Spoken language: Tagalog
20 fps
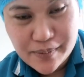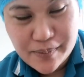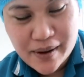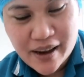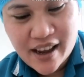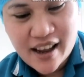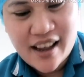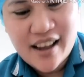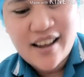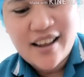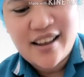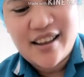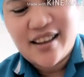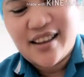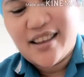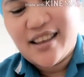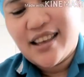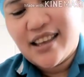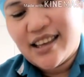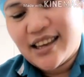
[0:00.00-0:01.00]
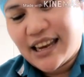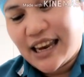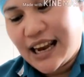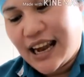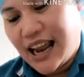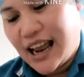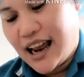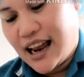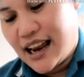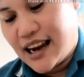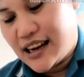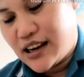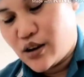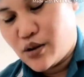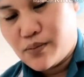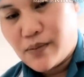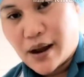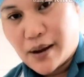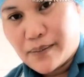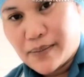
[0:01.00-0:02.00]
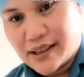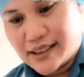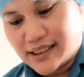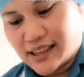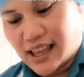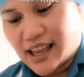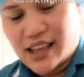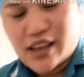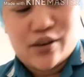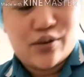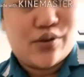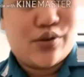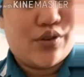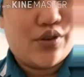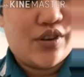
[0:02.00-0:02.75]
di ba? Kailangan lumaban tayo.